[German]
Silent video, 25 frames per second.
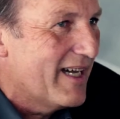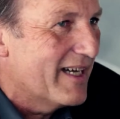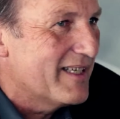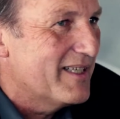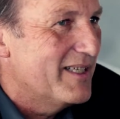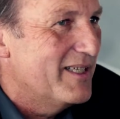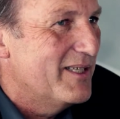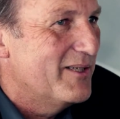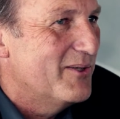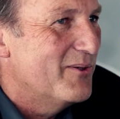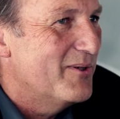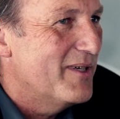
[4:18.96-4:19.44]
Gerade
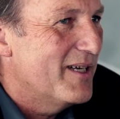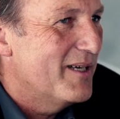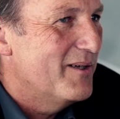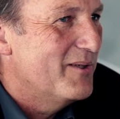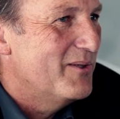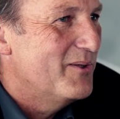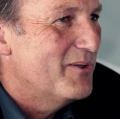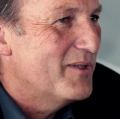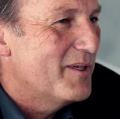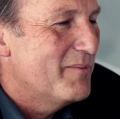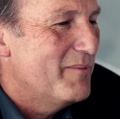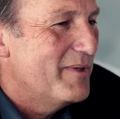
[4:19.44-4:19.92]
ah, ja. junge,
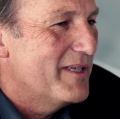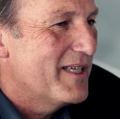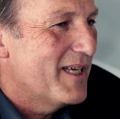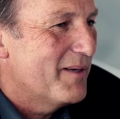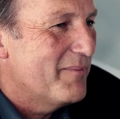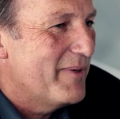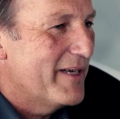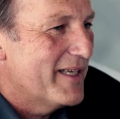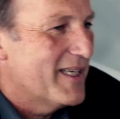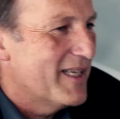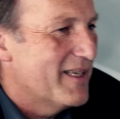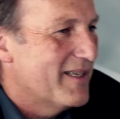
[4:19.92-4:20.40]
junge
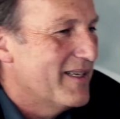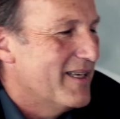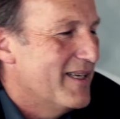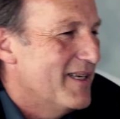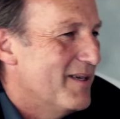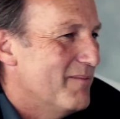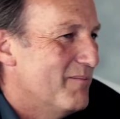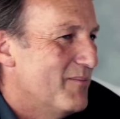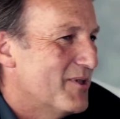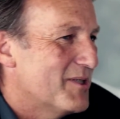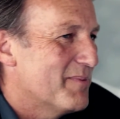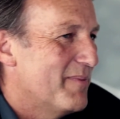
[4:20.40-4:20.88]
Mitarbeitern
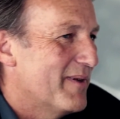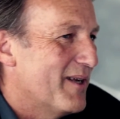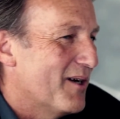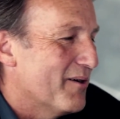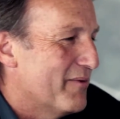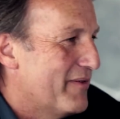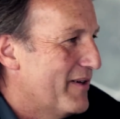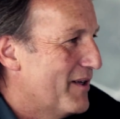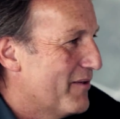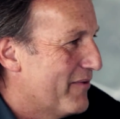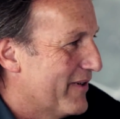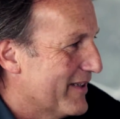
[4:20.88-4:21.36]
muss man auch
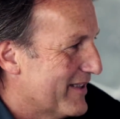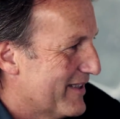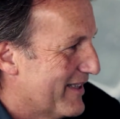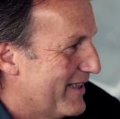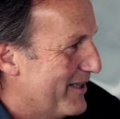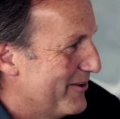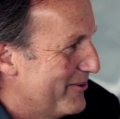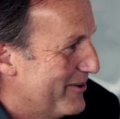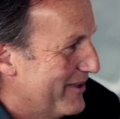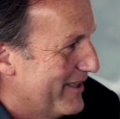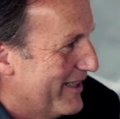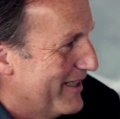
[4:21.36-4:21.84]
viel
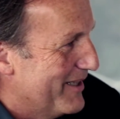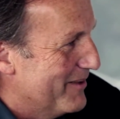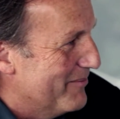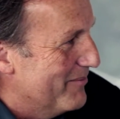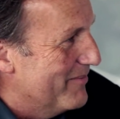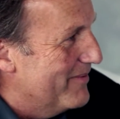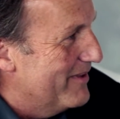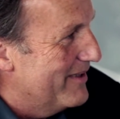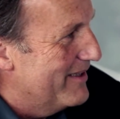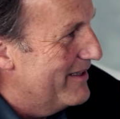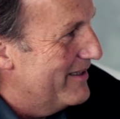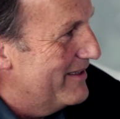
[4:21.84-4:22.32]
Vertrauen
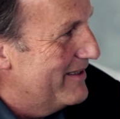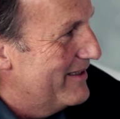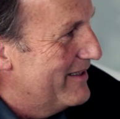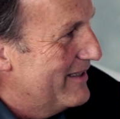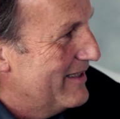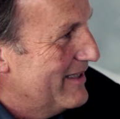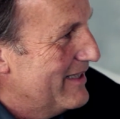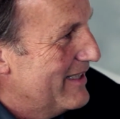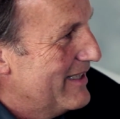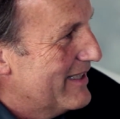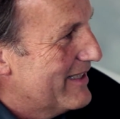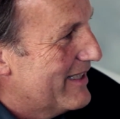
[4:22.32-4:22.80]
geben, ja?
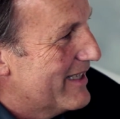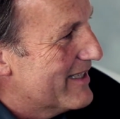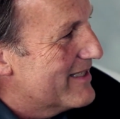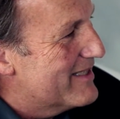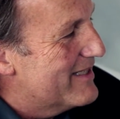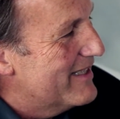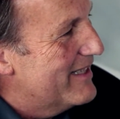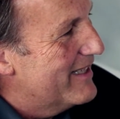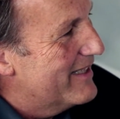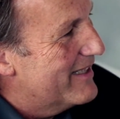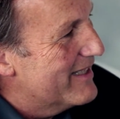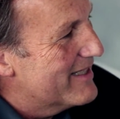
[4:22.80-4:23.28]
Ja, dass,
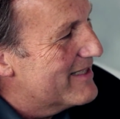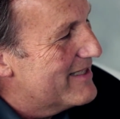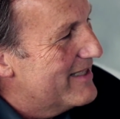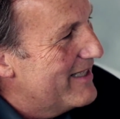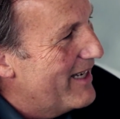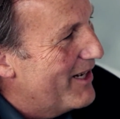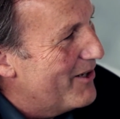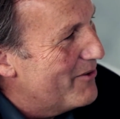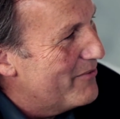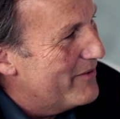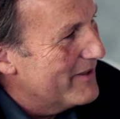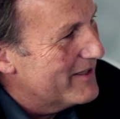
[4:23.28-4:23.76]
sie, dass
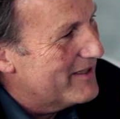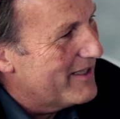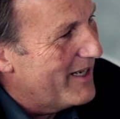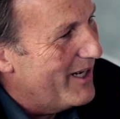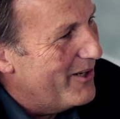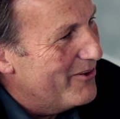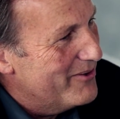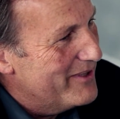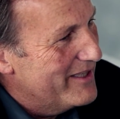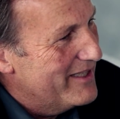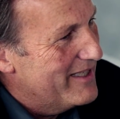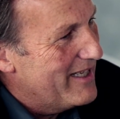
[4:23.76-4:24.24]
sie auch
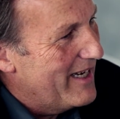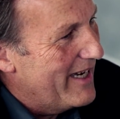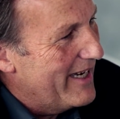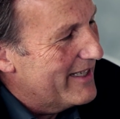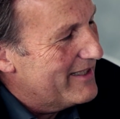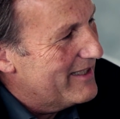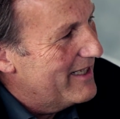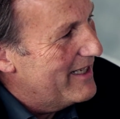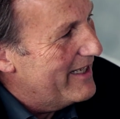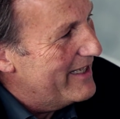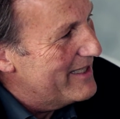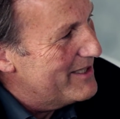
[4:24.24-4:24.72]
Vertrauen in die
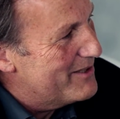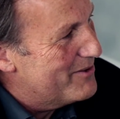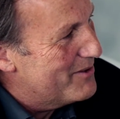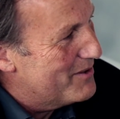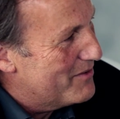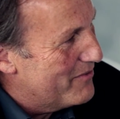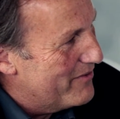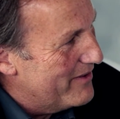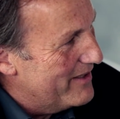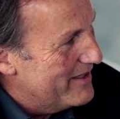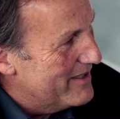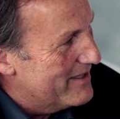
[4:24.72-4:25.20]
eigene
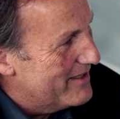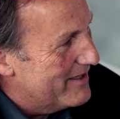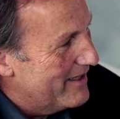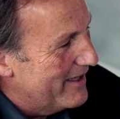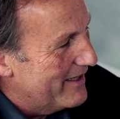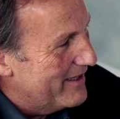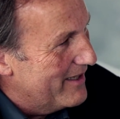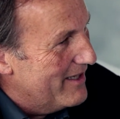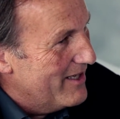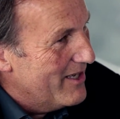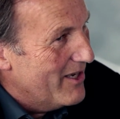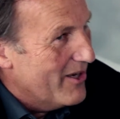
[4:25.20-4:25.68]

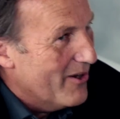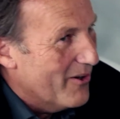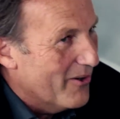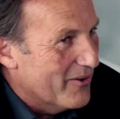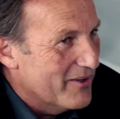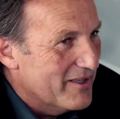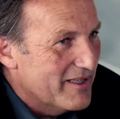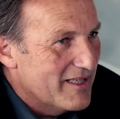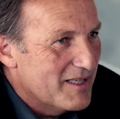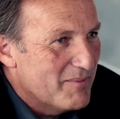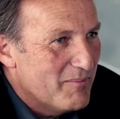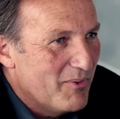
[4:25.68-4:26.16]
Leistungsfähigkeit.
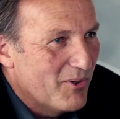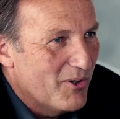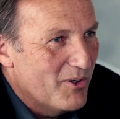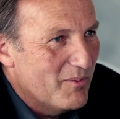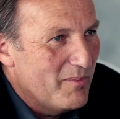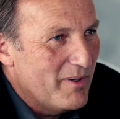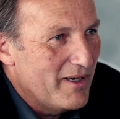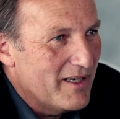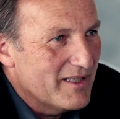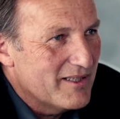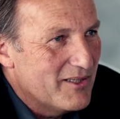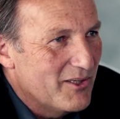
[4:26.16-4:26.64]
Und ich
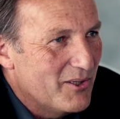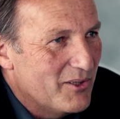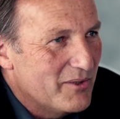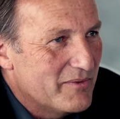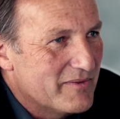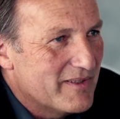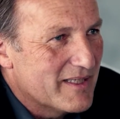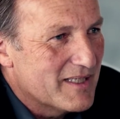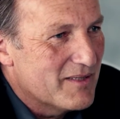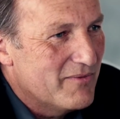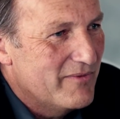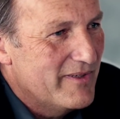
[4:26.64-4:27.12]
beobachte
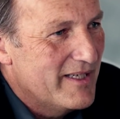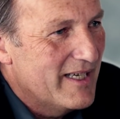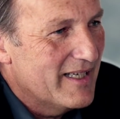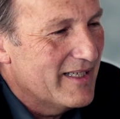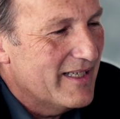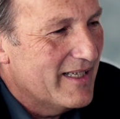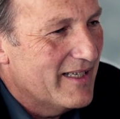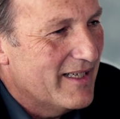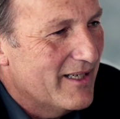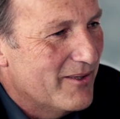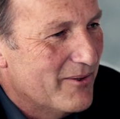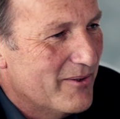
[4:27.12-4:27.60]
oft, dass
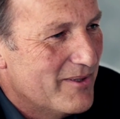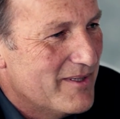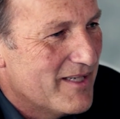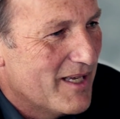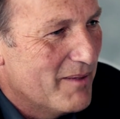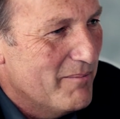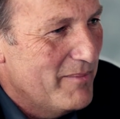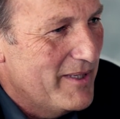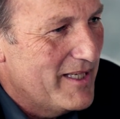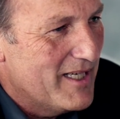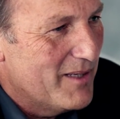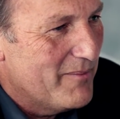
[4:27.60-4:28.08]
wir
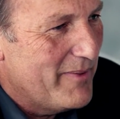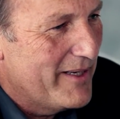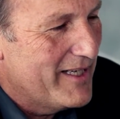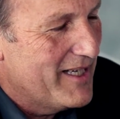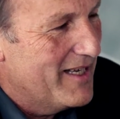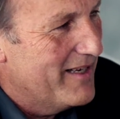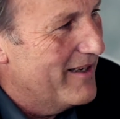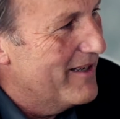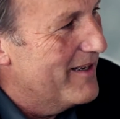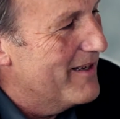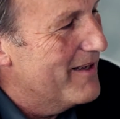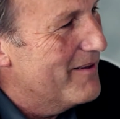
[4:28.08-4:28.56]
unseren
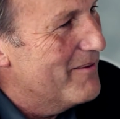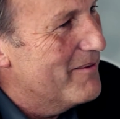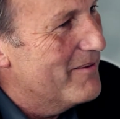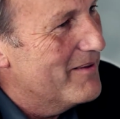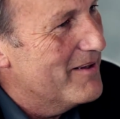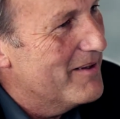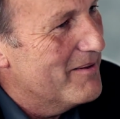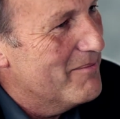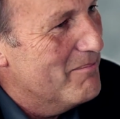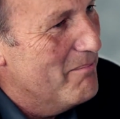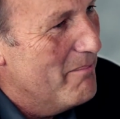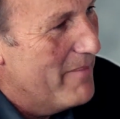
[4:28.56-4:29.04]
Mitarbeitern
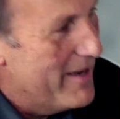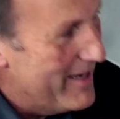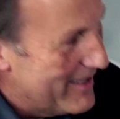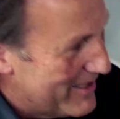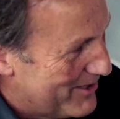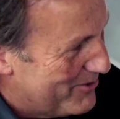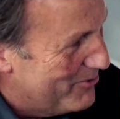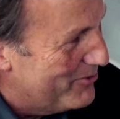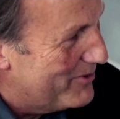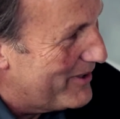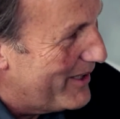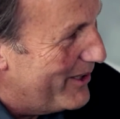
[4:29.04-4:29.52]
mehr
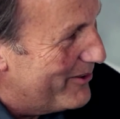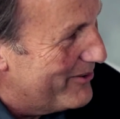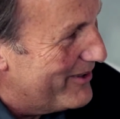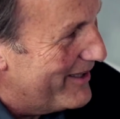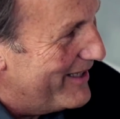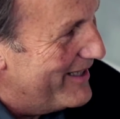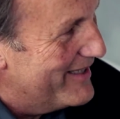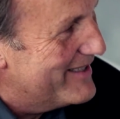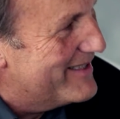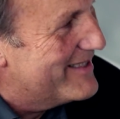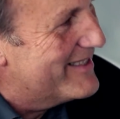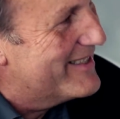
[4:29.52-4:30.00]
zutrauen
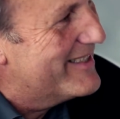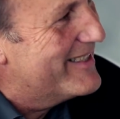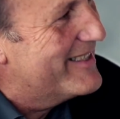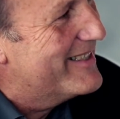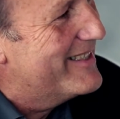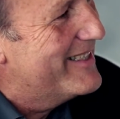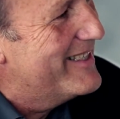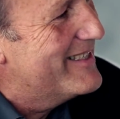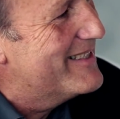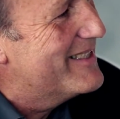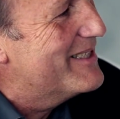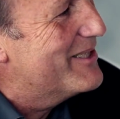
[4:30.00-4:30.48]
als
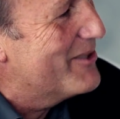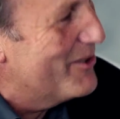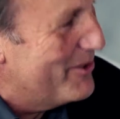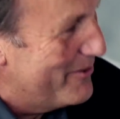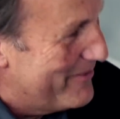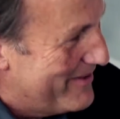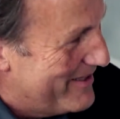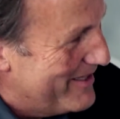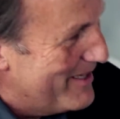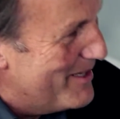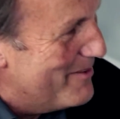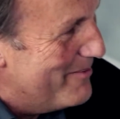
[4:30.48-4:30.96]
die sich
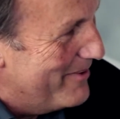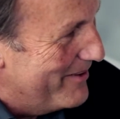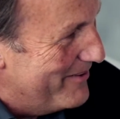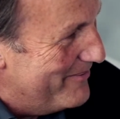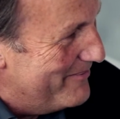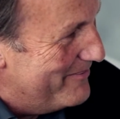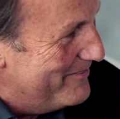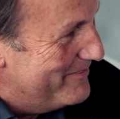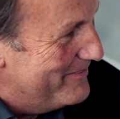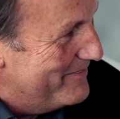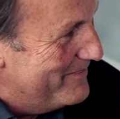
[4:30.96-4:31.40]
oft selber.